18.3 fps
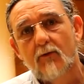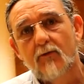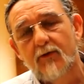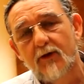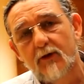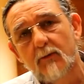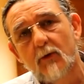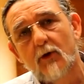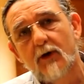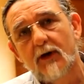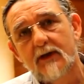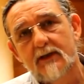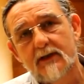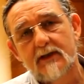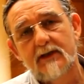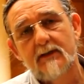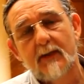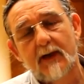confirmó que
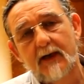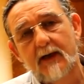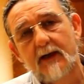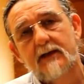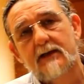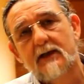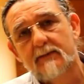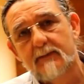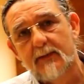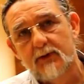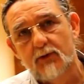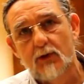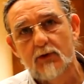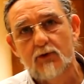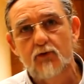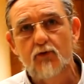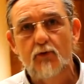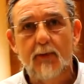esas imágenes las pasó
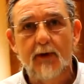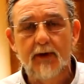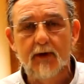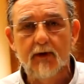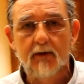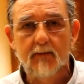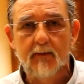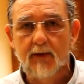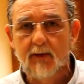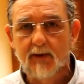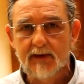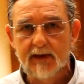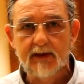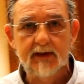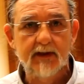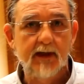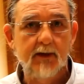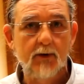a su superior, Manuel
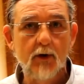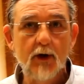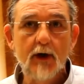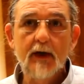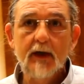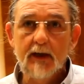Sansano,